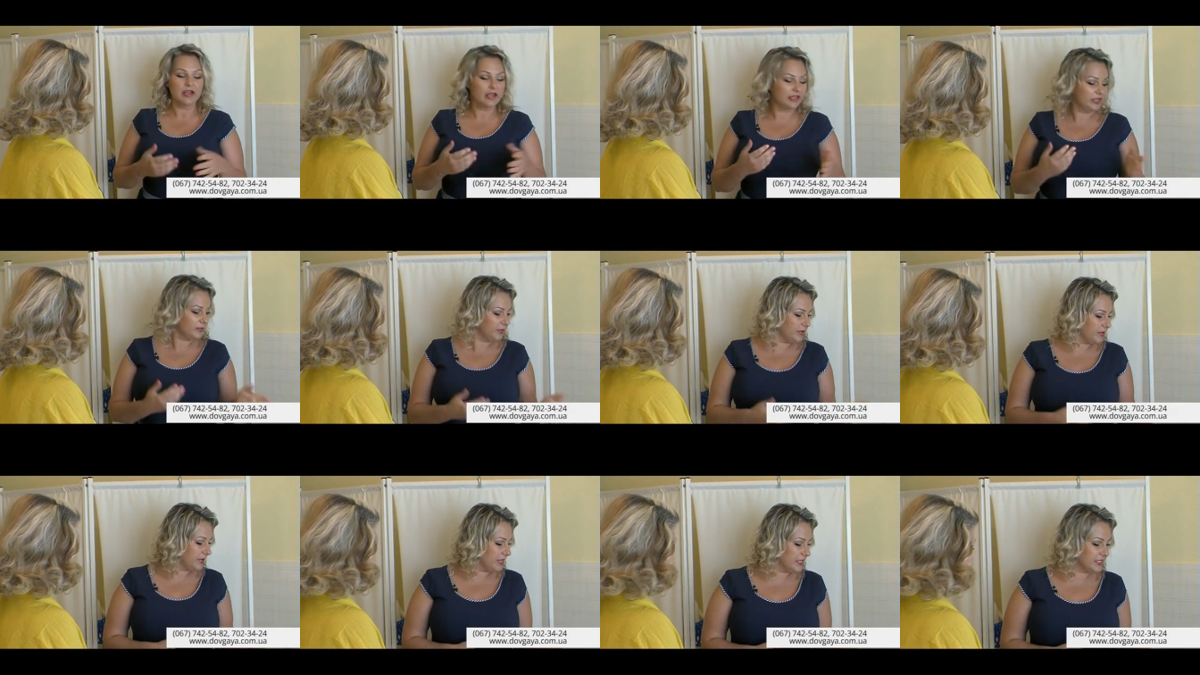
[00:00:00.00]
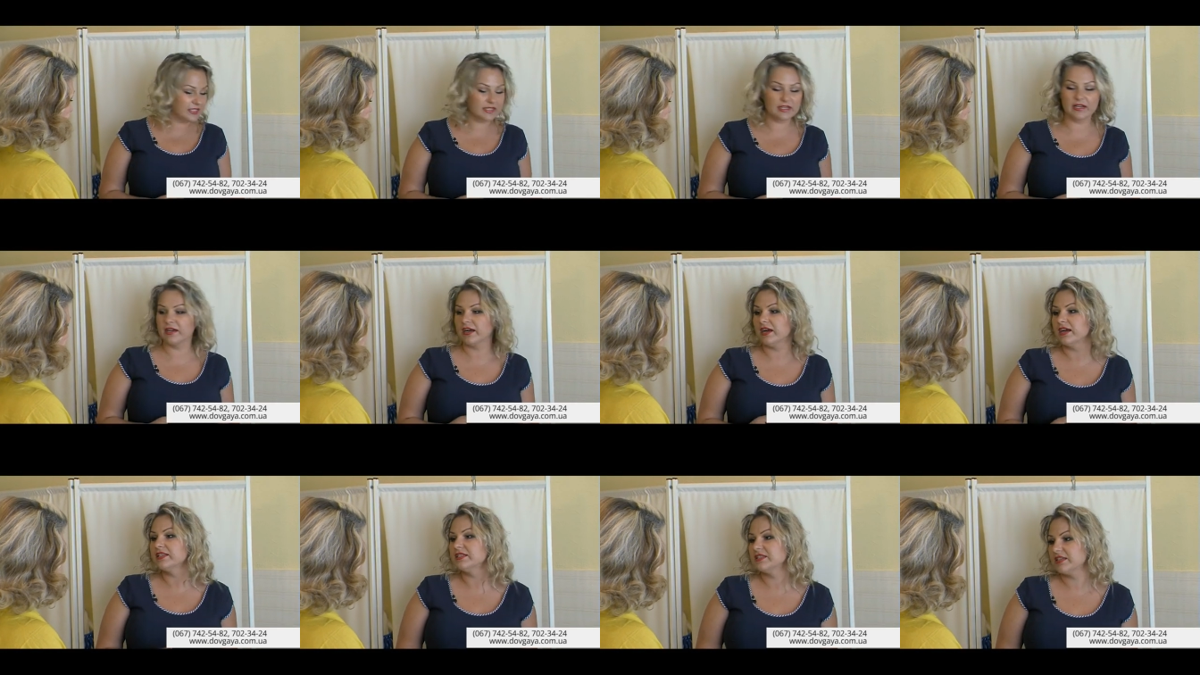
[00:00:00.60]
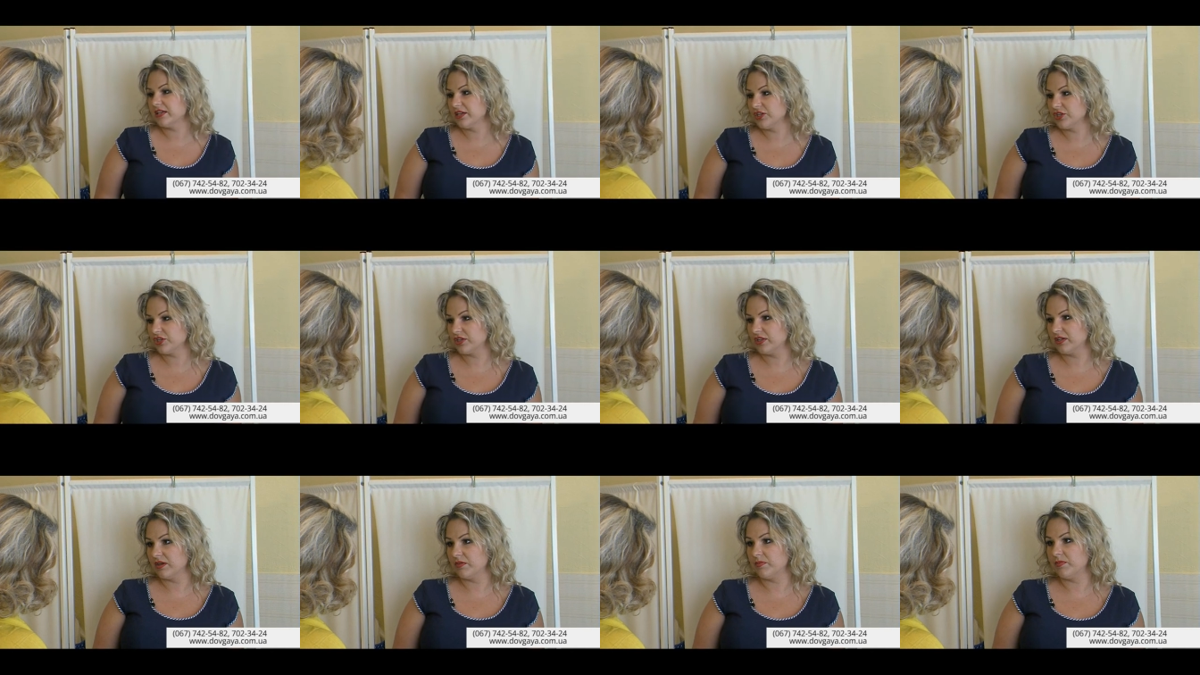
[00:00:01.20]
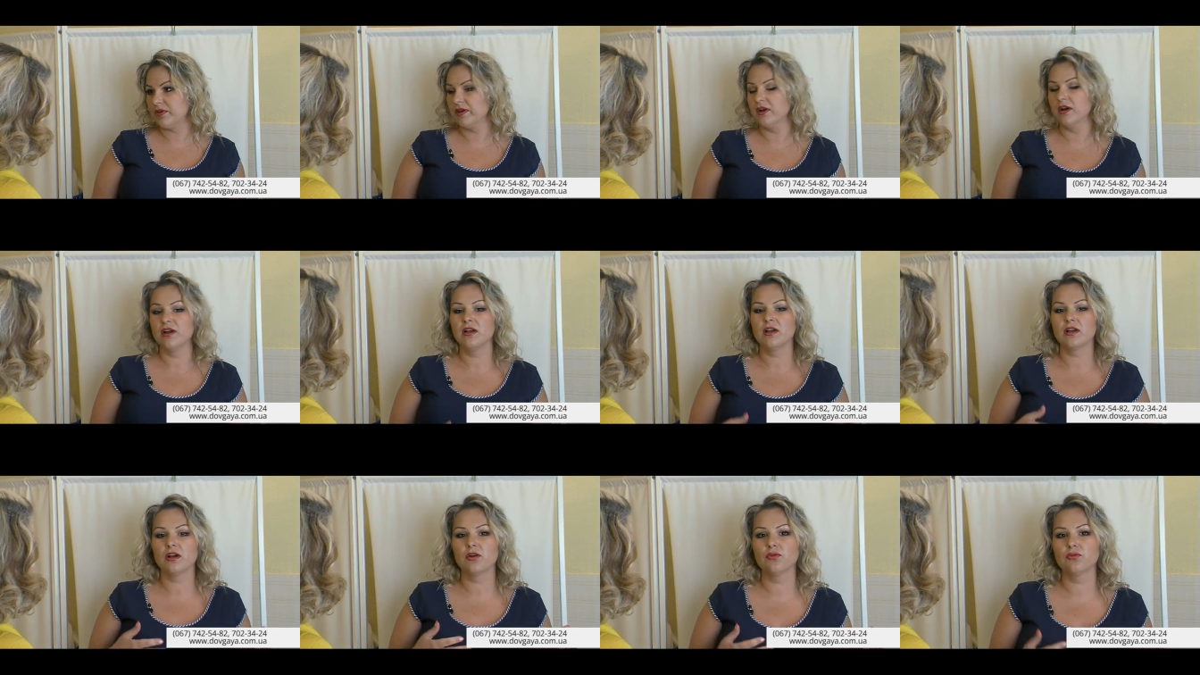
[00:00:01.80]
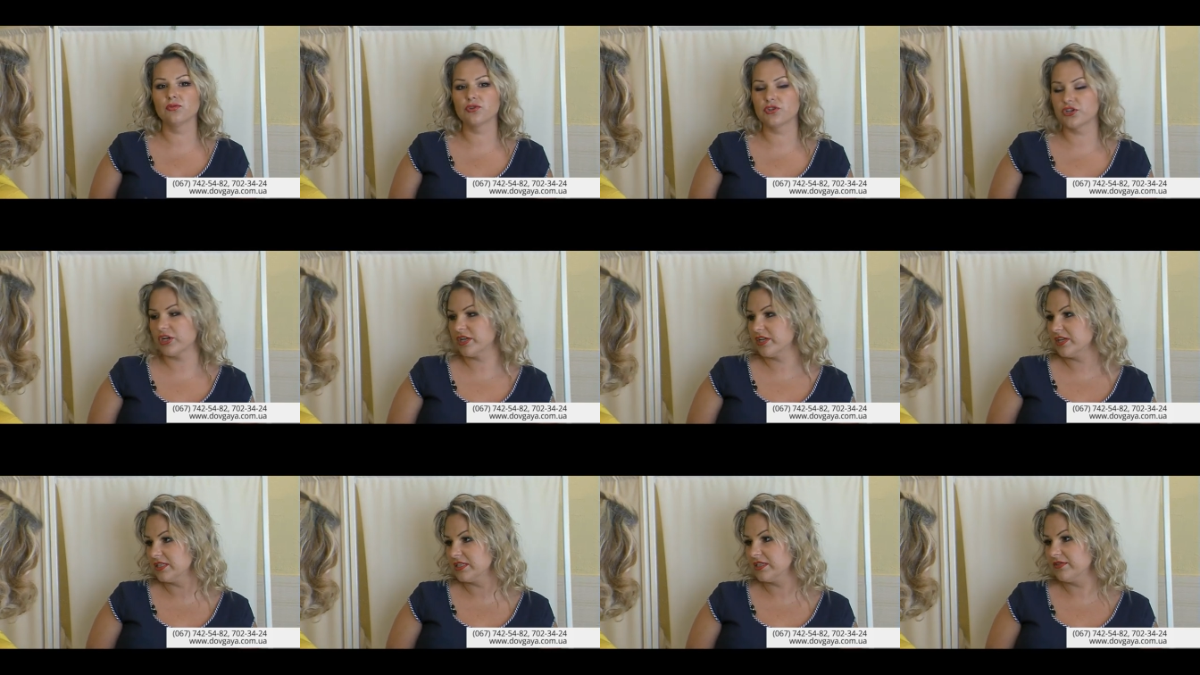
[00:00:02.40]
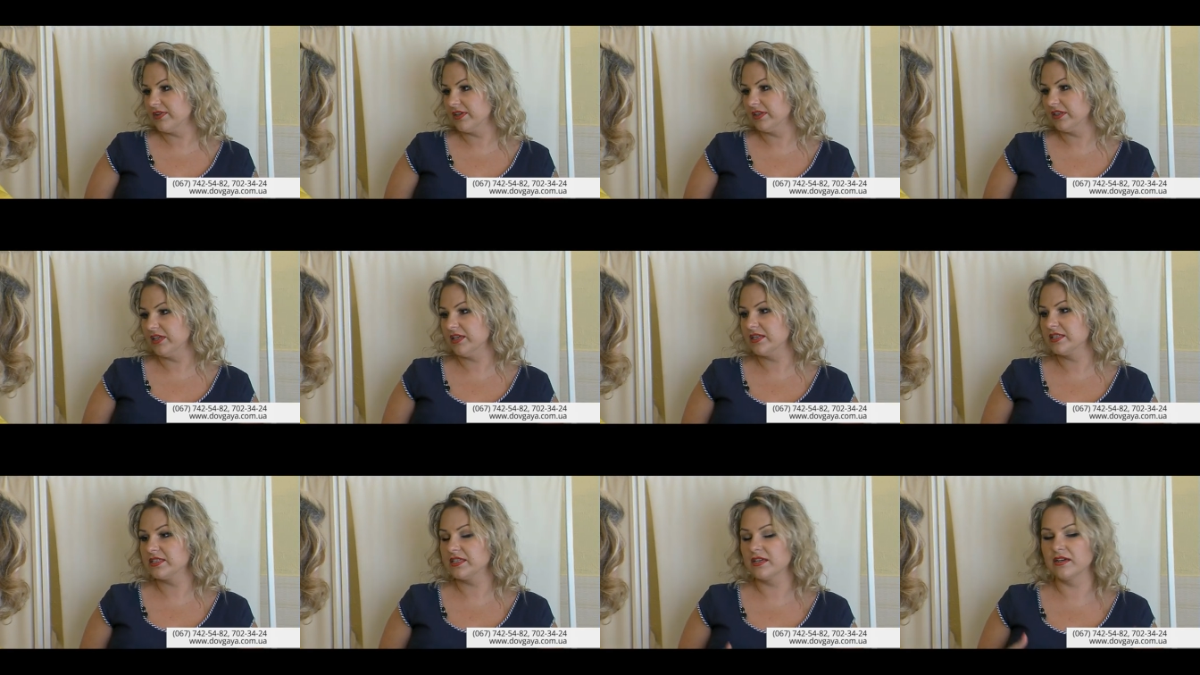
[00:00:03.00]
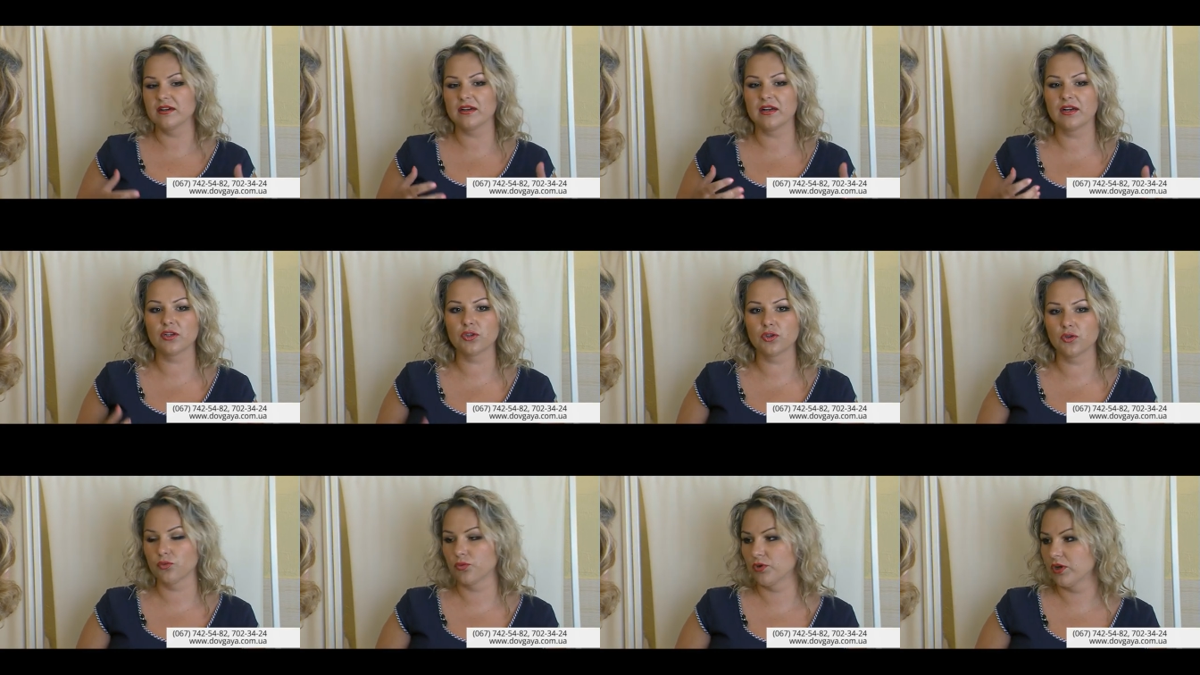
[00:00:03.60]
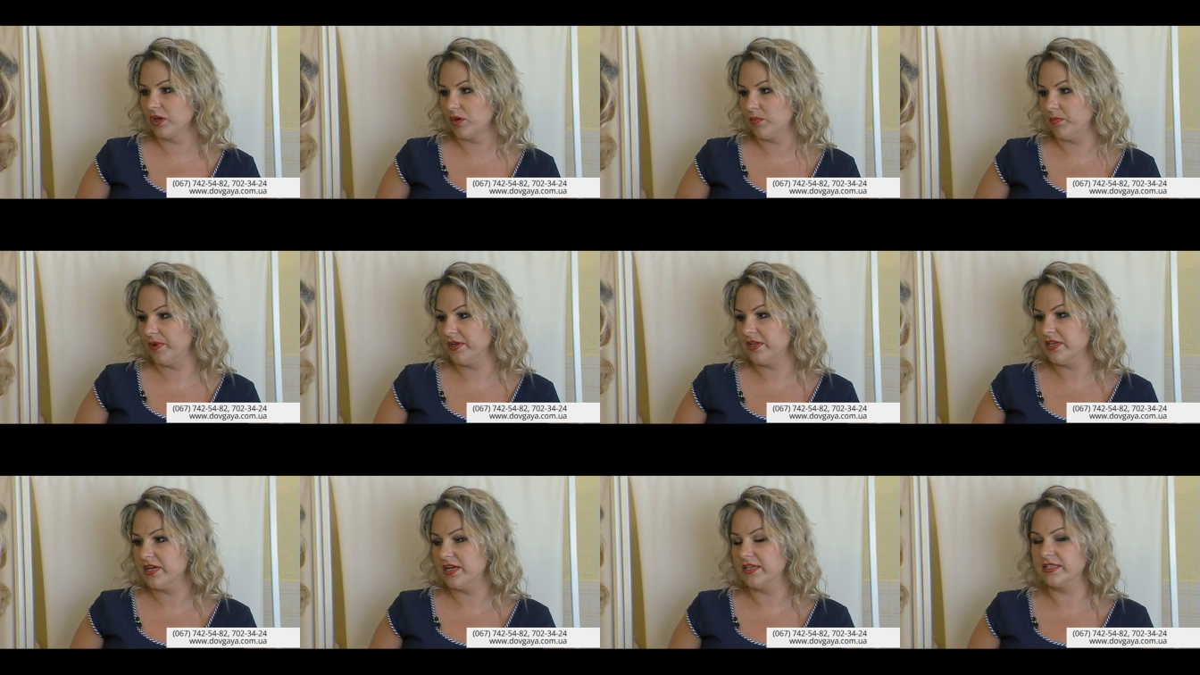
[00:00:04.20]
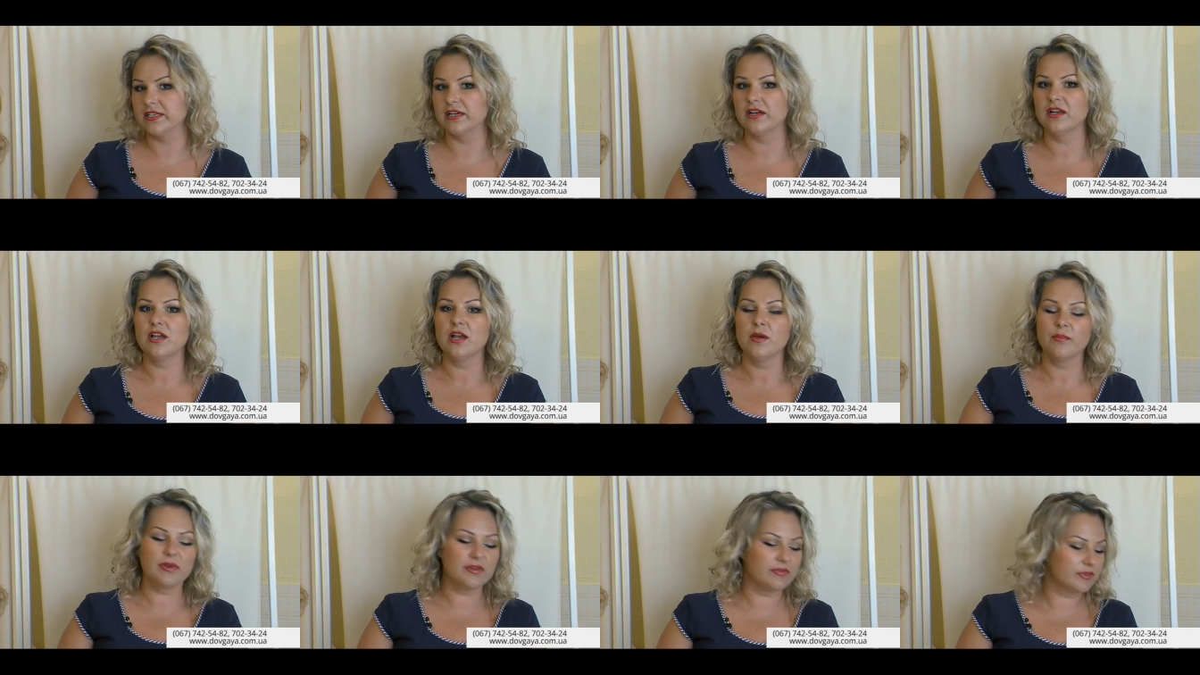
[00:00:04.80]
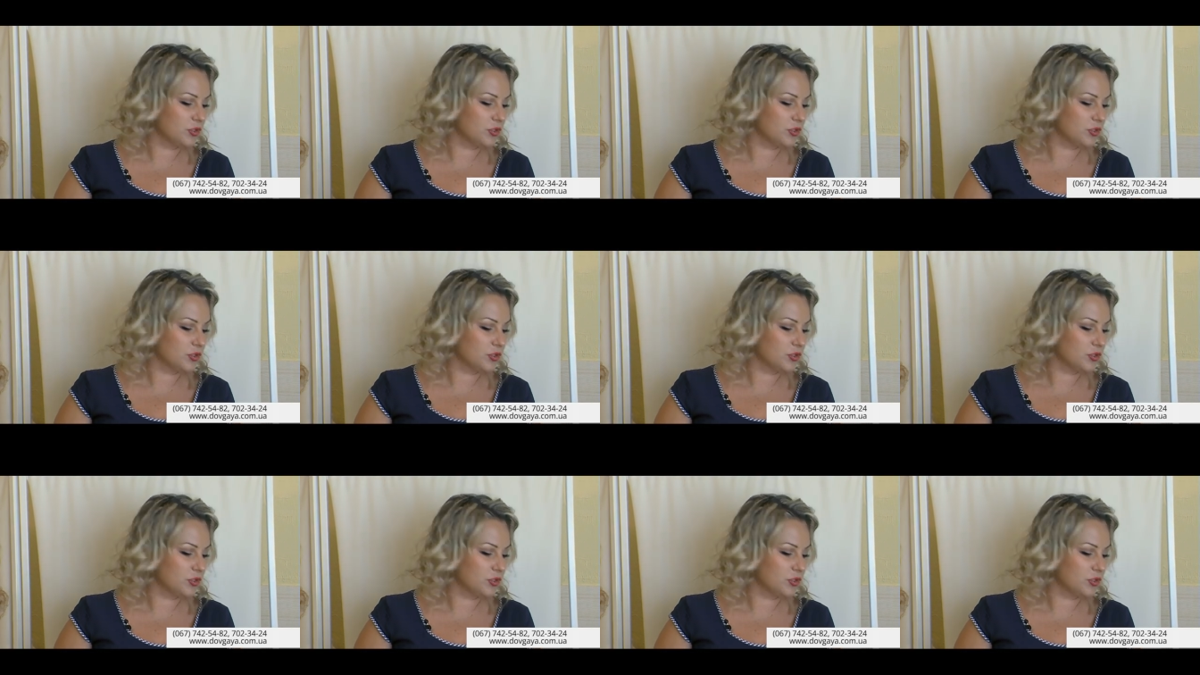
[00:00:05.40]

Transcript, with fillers: Это применяется как антиэйдж-терапия, как улучшение цвета лица, как тургор поднятия. При